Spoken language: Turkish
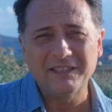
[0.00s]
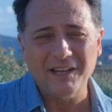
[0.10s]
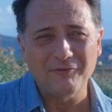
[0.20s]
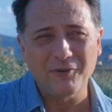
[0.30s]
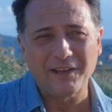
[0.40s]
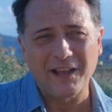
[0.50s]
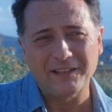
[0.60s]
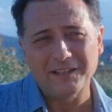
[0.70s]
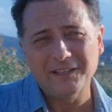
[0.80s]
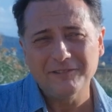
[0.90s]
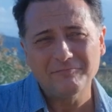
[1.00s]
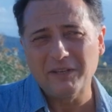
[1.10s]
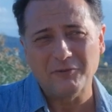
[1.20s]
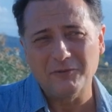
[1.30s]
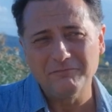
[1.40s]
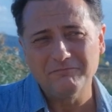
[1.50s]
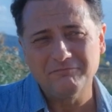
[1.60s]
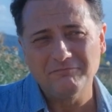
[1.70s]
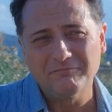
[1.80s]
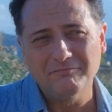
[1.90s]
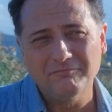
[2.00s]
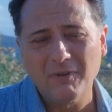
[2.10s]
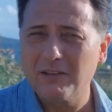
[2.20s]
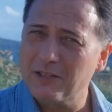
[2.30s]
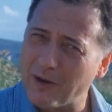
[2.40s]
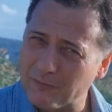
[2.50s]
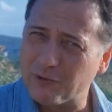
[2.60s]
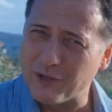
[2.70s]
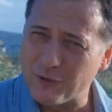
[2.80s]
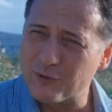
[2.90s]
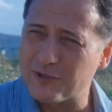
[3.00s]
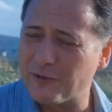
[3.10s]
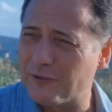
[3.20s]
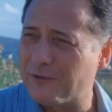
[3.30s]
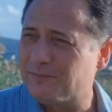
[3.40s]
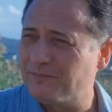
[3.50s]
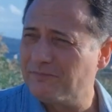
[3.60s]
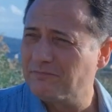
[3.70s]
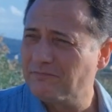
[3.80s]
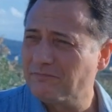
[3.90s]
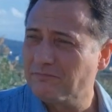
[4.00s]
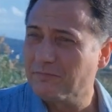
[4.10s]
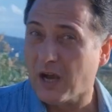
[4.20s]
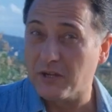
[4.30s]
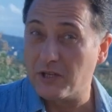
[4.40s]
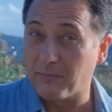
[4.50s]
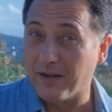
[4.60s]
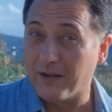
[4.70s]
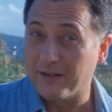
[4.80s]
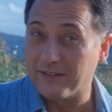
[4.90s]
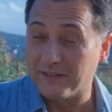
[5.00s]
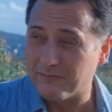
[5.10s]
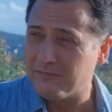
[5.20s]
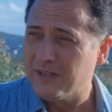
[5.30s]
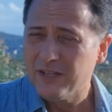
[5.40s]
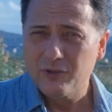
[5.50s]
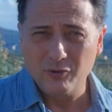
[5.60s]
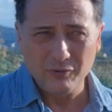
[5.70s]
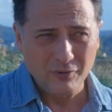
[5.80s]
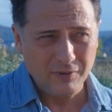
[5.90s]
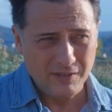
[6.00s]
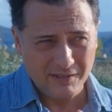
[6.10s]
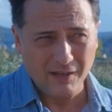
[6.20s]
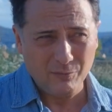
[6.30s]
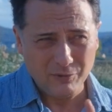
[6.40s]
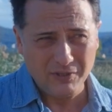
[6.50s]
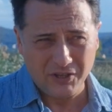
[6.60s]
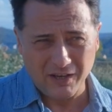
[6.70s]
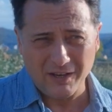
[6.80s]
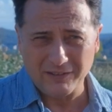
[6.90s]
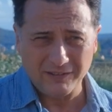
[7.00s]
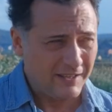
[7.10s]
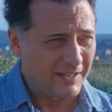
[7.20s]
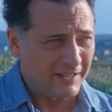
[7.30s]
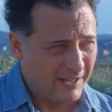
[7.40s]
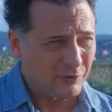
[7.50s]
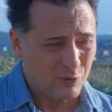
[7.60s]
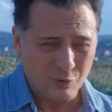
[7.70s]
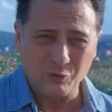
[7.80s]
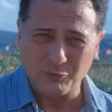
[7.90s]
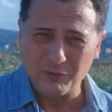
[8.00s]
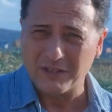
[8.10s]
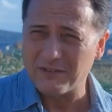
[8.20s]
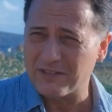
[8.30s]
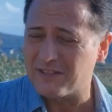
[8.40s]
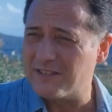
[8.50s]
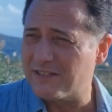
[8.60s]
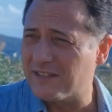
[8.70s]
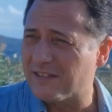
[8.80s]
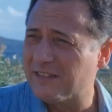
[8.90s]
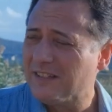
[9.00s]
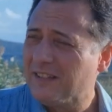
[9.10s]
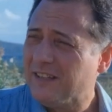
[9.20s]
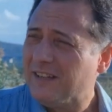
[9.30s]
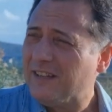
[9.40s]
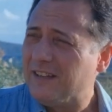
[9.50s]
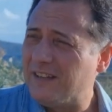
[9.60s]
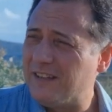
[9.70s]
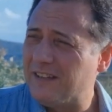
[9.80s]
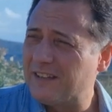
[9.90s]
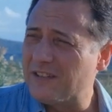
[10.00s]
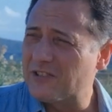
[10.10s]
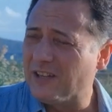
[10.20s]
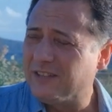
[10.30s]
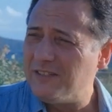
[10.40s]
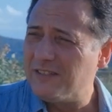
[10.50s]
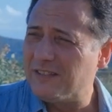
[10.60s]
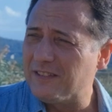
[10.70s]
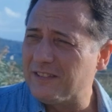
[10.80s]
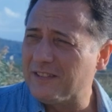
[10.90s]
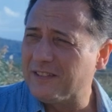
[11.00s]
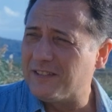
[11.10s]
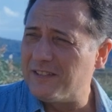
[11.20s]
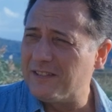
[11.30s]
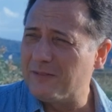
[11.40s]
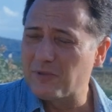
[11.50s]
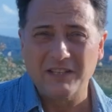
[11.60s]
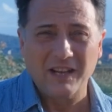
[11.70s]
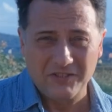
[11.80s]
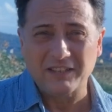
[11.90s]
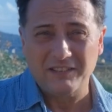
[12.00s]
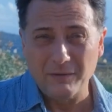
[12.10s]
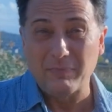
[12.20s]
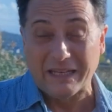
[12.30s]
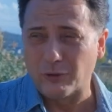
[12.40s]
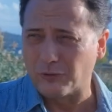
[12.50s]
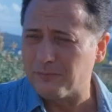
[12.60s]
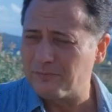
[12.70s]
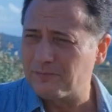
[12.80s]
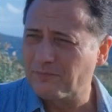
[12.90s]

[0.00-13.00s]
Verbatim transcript: Bir telefon geldi bir gün. Baktım Abdullah Oğuz arıyor. Acaba dedim. Çünkü İstanbul işgal altındayken, daha doğrusu Kurtuluş Savaşı sırasında e, geçen e, bir şeyler çektiğini biliyordum.